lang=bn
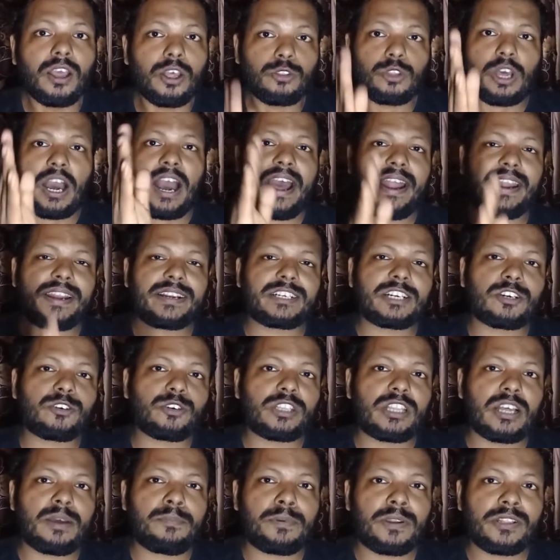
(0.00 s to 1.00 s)
তো আরেকটা
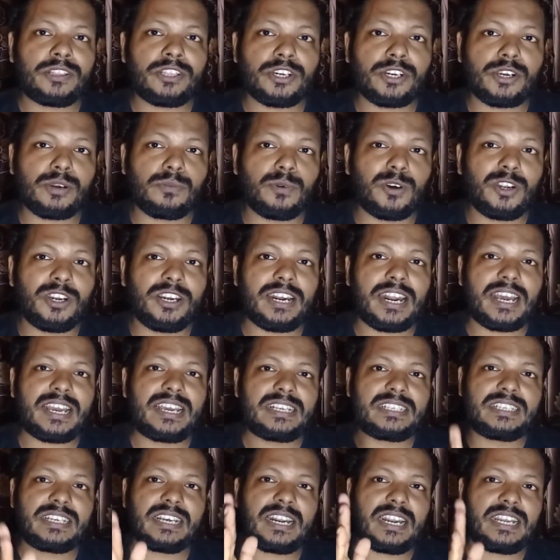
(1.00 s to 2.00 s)
কথা আপনাদেরকে বলে রাখি
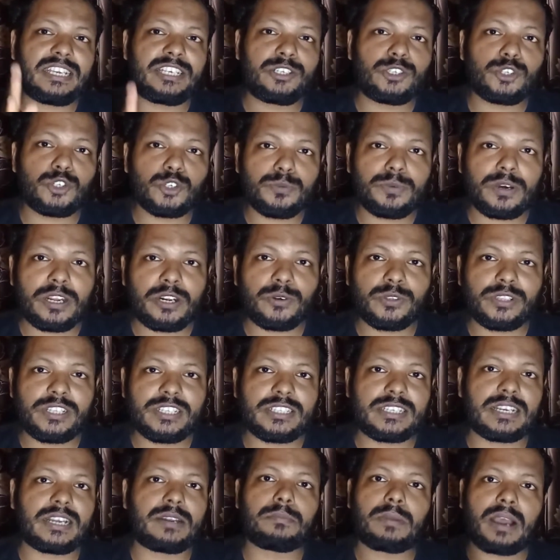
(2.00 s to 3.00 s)
যারা ইউটিউবার হতে
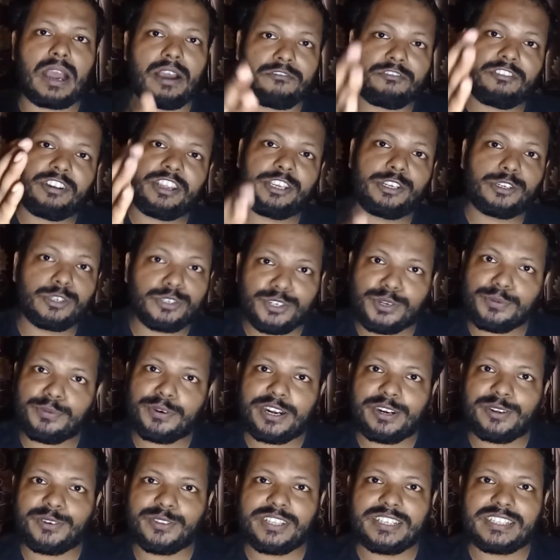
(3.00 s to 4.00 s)
চান বা আপনি
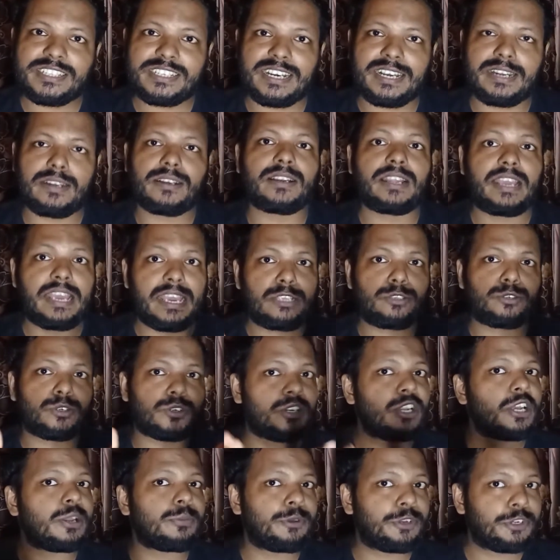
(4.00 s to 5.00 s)
ইউটিউবার হতে চান এই
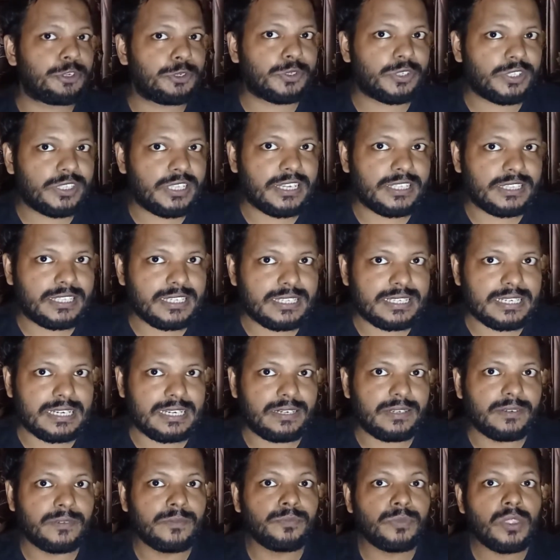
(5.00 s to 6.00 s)
জন্য এই ভিডিওটি দেখতেছেন
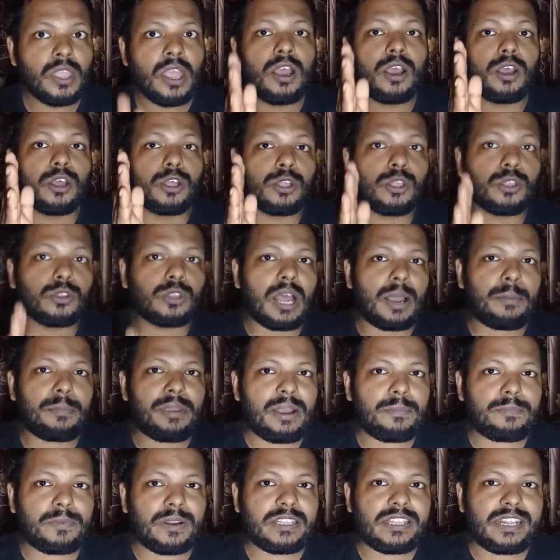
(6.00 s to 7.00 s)
তো আমি
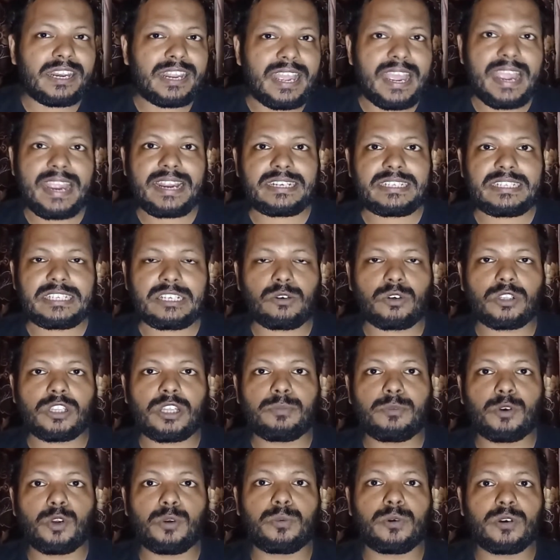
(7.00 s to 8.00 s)
আপনাদেরকে একটি কথা
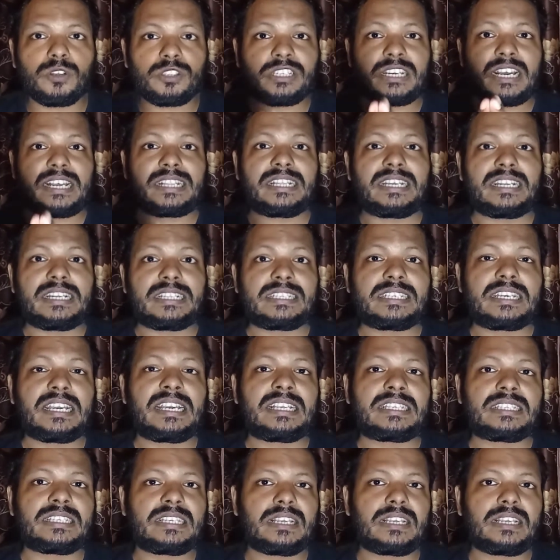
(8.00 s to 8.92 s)
বলবো যাদের যে